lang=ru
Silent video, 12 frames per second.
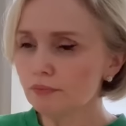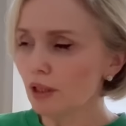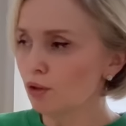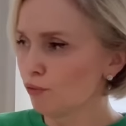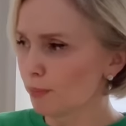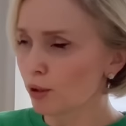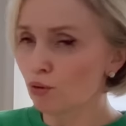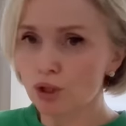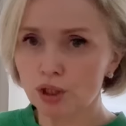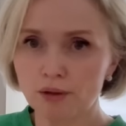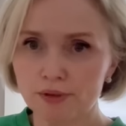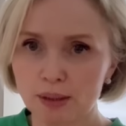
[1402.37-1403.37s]
Ну, в
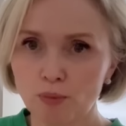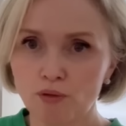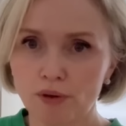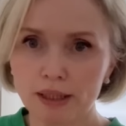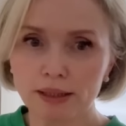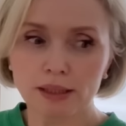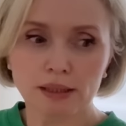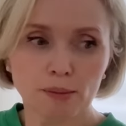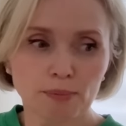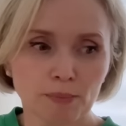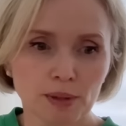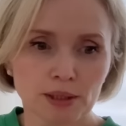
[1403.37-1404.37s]
прихожке, в самой ванной, да,
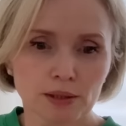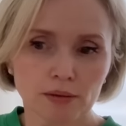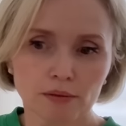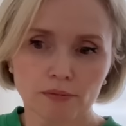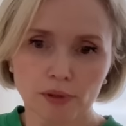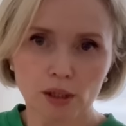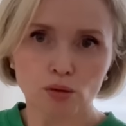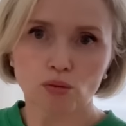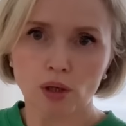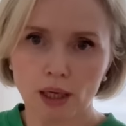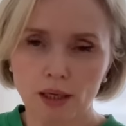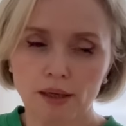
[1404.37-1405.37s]
помыть ванну,
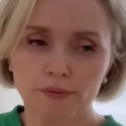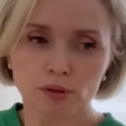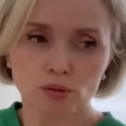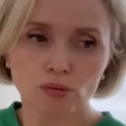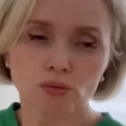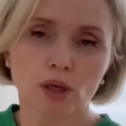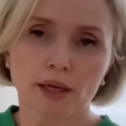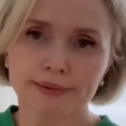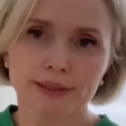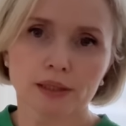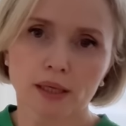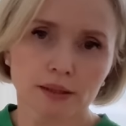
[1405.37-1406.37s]
раковину, ну, как
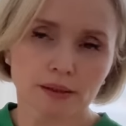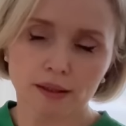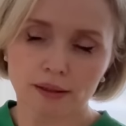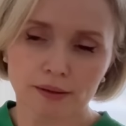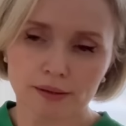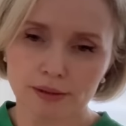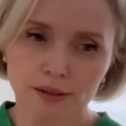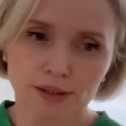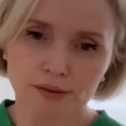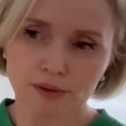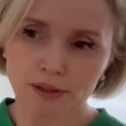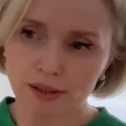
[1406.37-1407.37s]
всегда, да,
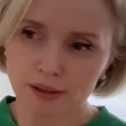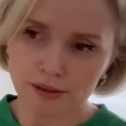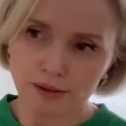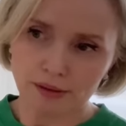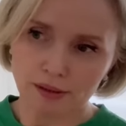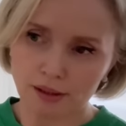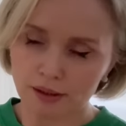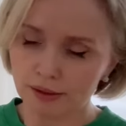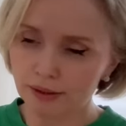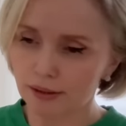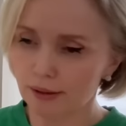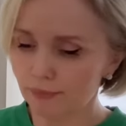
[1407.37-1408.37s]
естественно, эти
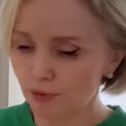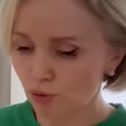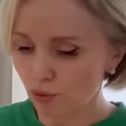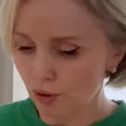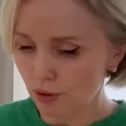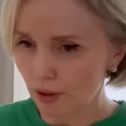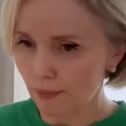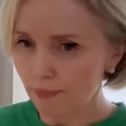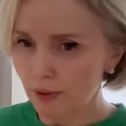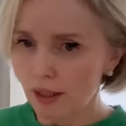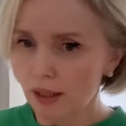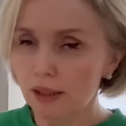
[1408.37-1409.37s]
краны, там, все это.
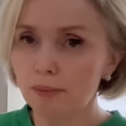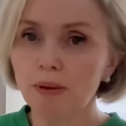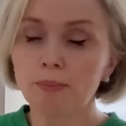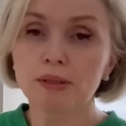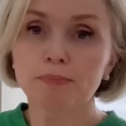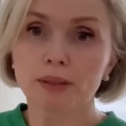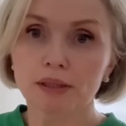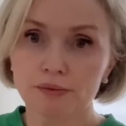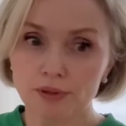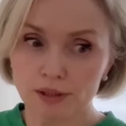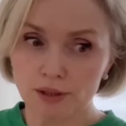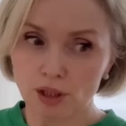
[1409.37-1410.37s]
И помыть полы
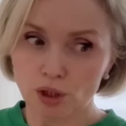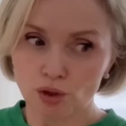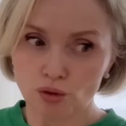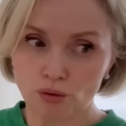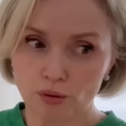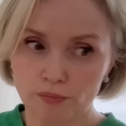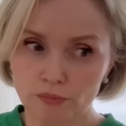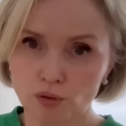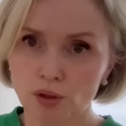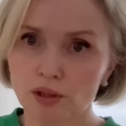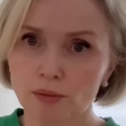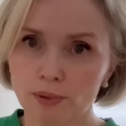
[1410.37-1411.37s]
везде еще. Ну,
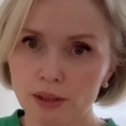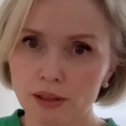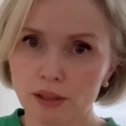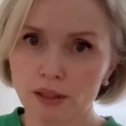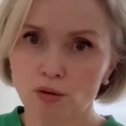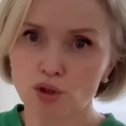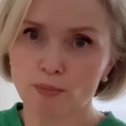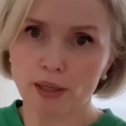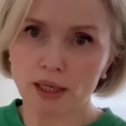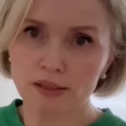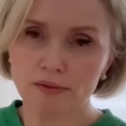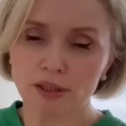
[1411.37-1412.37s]
это быстро, я уже
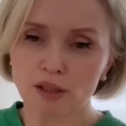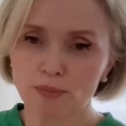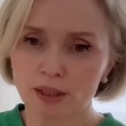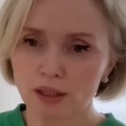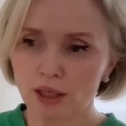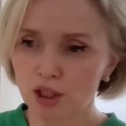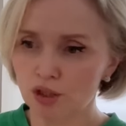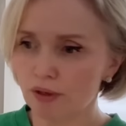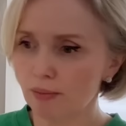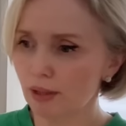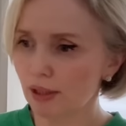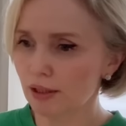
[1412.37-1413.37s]
показывала, да, у меня такая
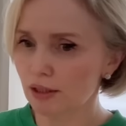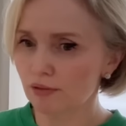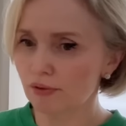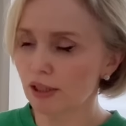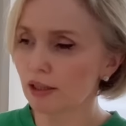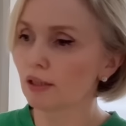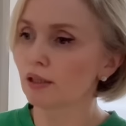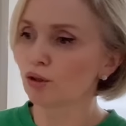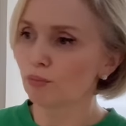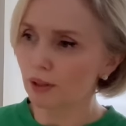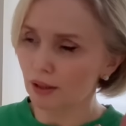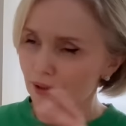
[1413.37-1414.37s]
швабра есть от Веледа, она
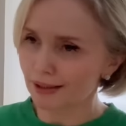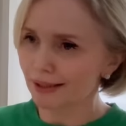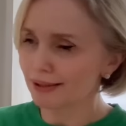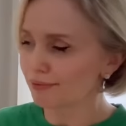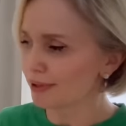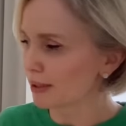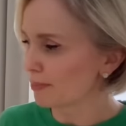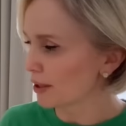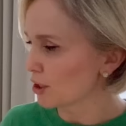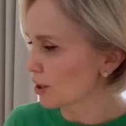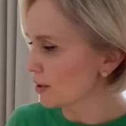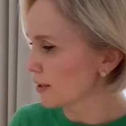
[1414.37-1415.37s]
у меня стоит, поэтому
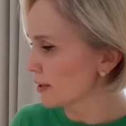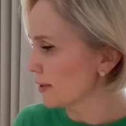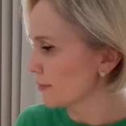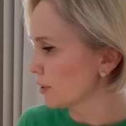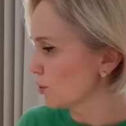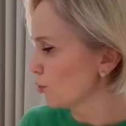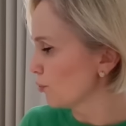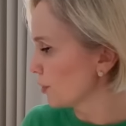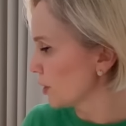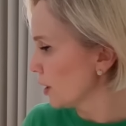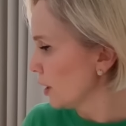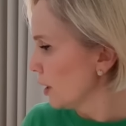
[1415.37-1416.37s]
надо сейчас достать
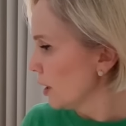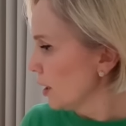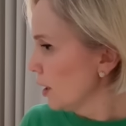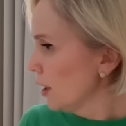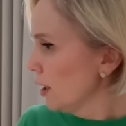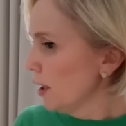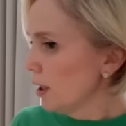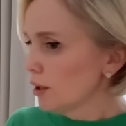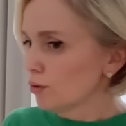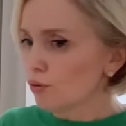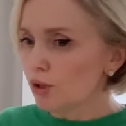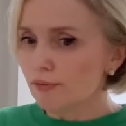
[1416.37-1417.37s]
кладовки. кладовке.
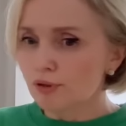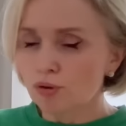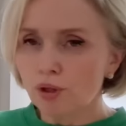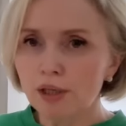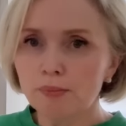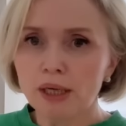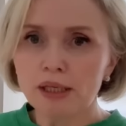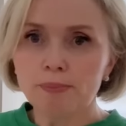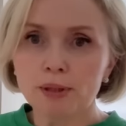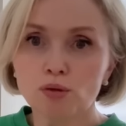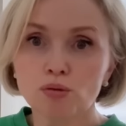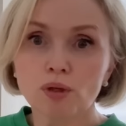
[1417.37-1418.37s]
Ну и все, и мои
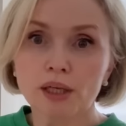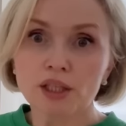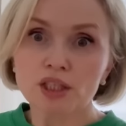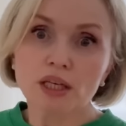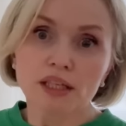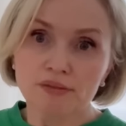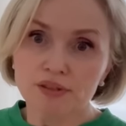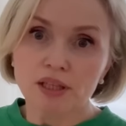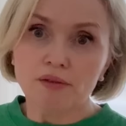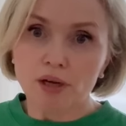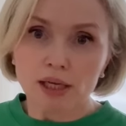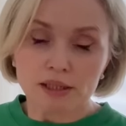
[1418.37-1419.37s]
придут. Ну, конечно, они
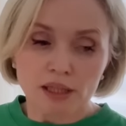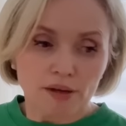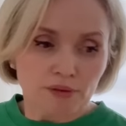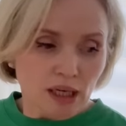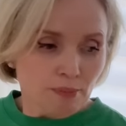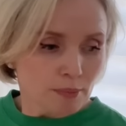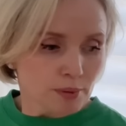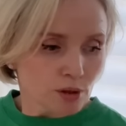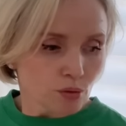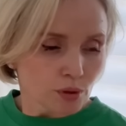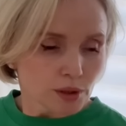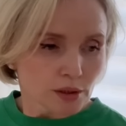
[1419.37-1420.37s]
все в разное время
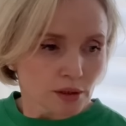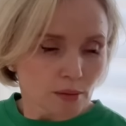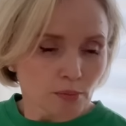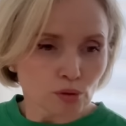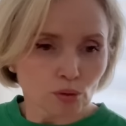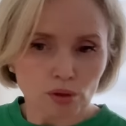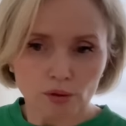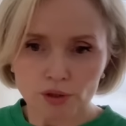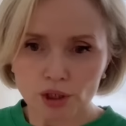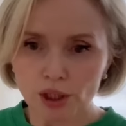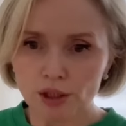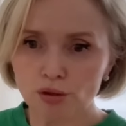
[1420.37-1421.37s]
приходят. Там кто-то в
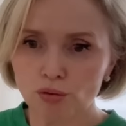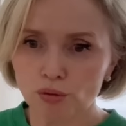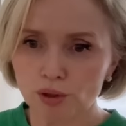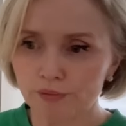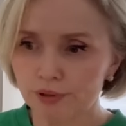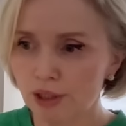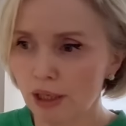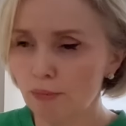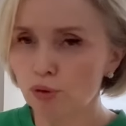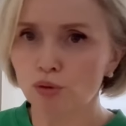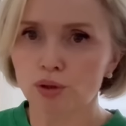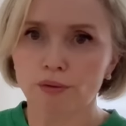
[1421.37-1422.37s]
6, кто-то в 7,
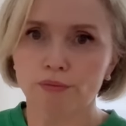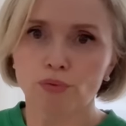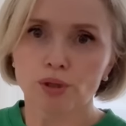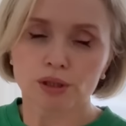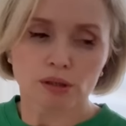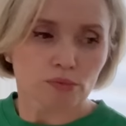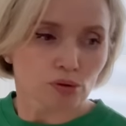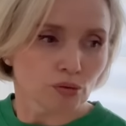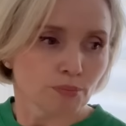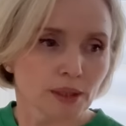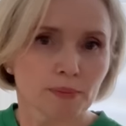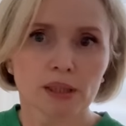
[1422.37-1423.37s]
кто-то в 8.
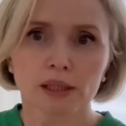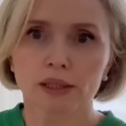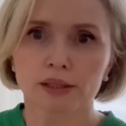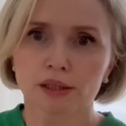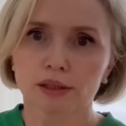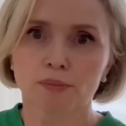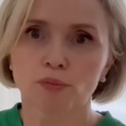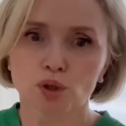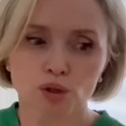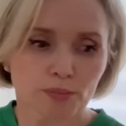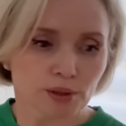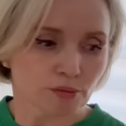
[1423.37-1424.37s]
Ну, примерно где-то,
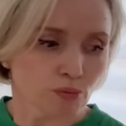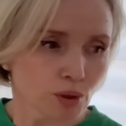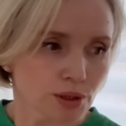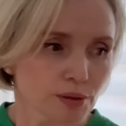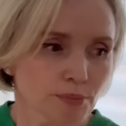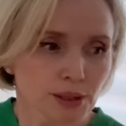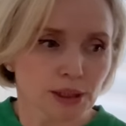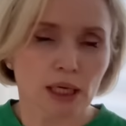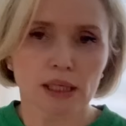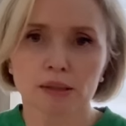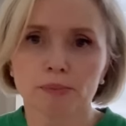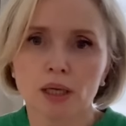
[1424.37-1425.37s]
может быть, в 8 мы
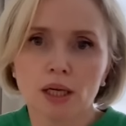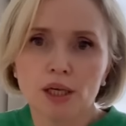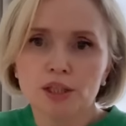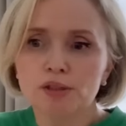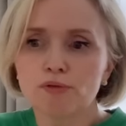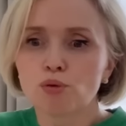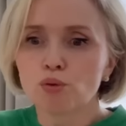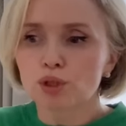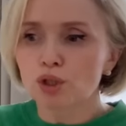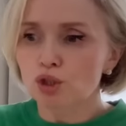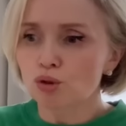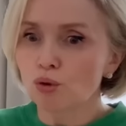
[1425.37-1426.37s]
сядем. Не в
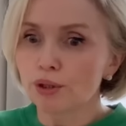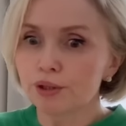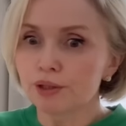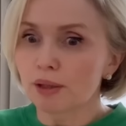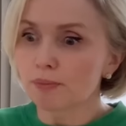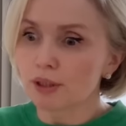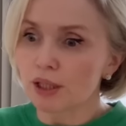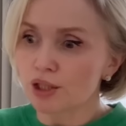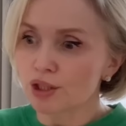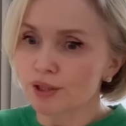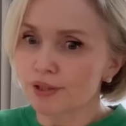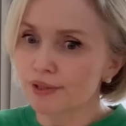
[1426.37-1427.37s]
курсе, что они там
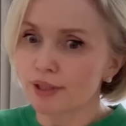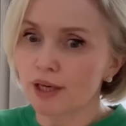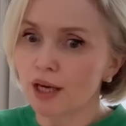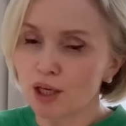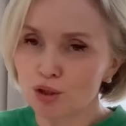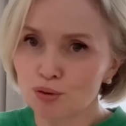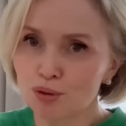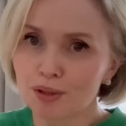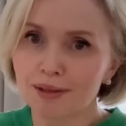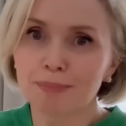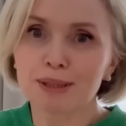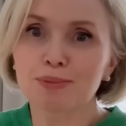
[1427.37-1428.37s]
даже закажут.
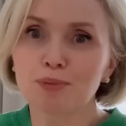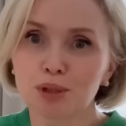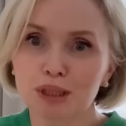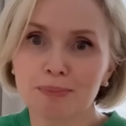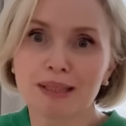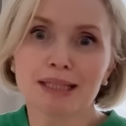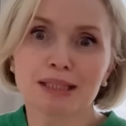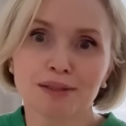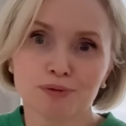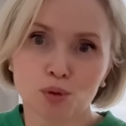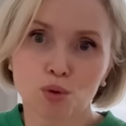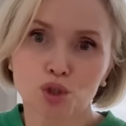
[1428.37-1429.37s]
Посмотрим, если
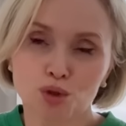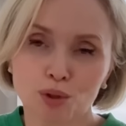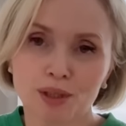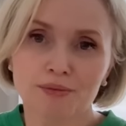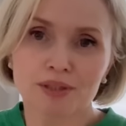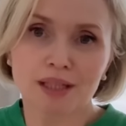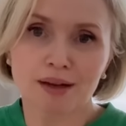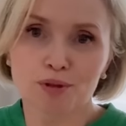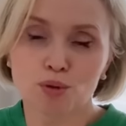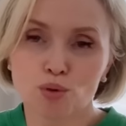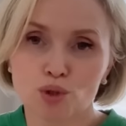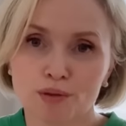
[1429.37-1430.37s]
вдруг что, я
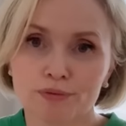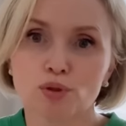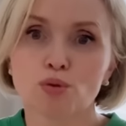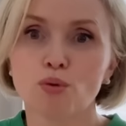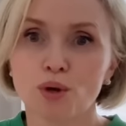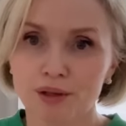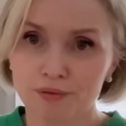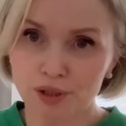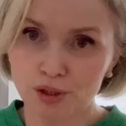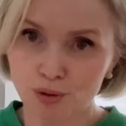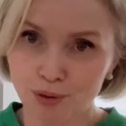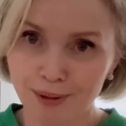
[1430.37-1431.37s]
вставлю уже в другое
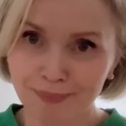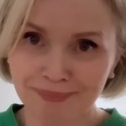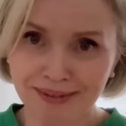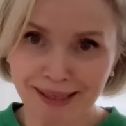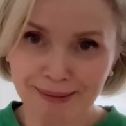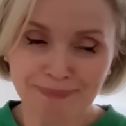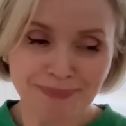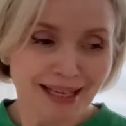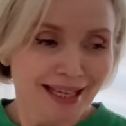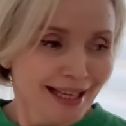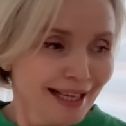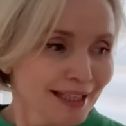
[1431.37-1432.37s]
видео, да.
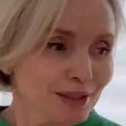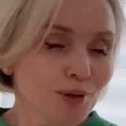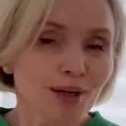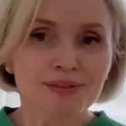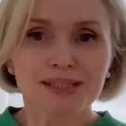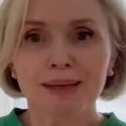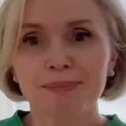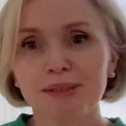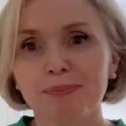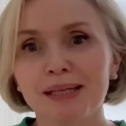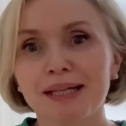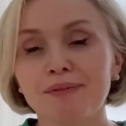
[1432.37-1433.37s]
Ну, а всем
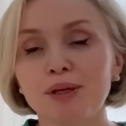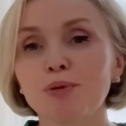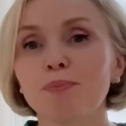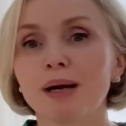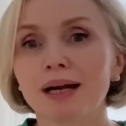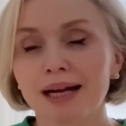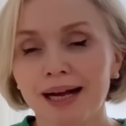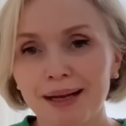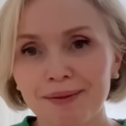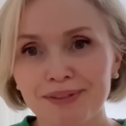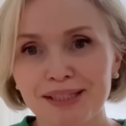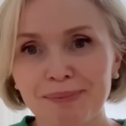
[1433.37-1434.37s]
теперь говорю
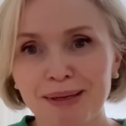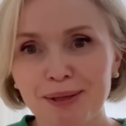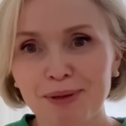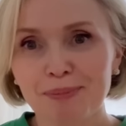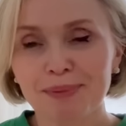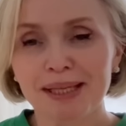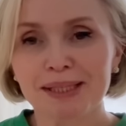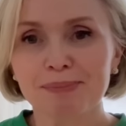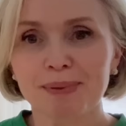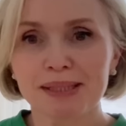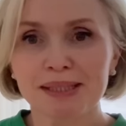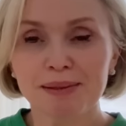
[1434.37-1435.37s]
пока. Всем огромное
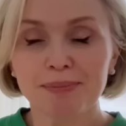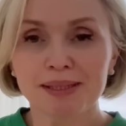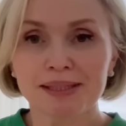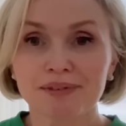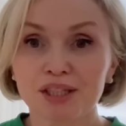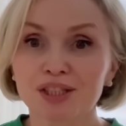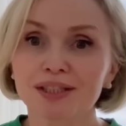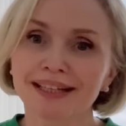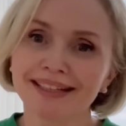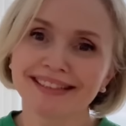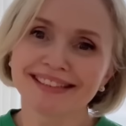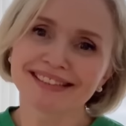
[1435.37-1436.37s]
спасибо за ваши
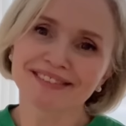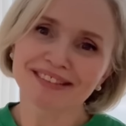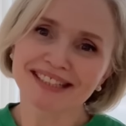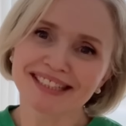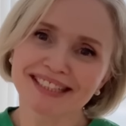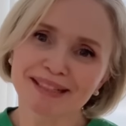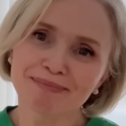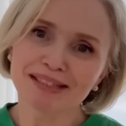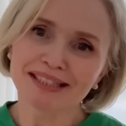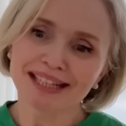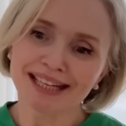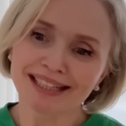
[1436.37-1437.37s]
лайки, за ваши
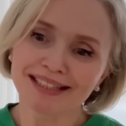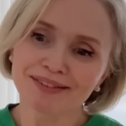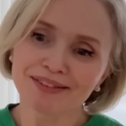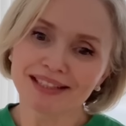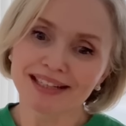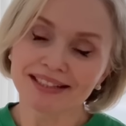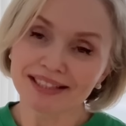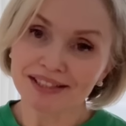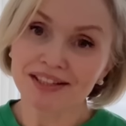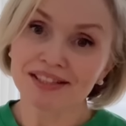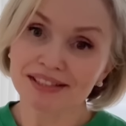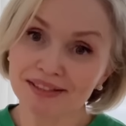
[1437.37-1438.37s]
комментарии, ну и,
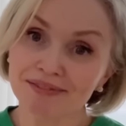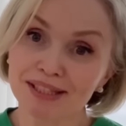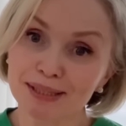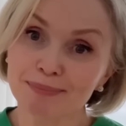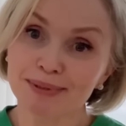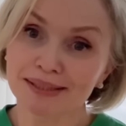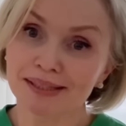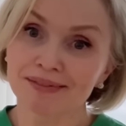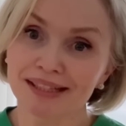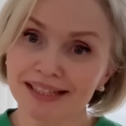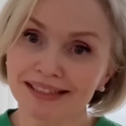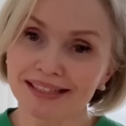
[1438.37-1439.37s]
конечно же, за ваши
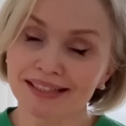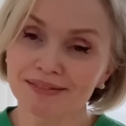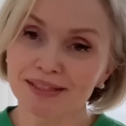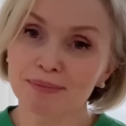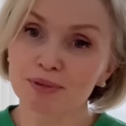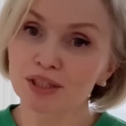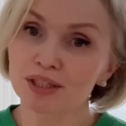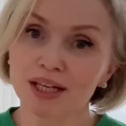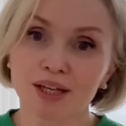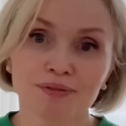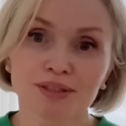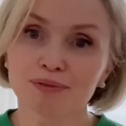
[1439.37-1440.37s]
поздравления. Всем
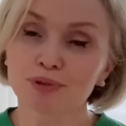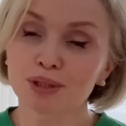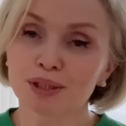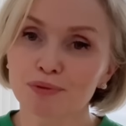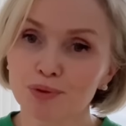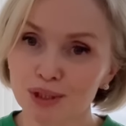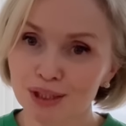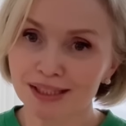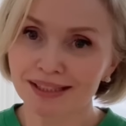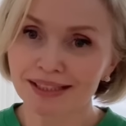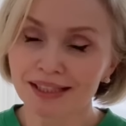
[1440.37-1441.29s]
желаю всего того же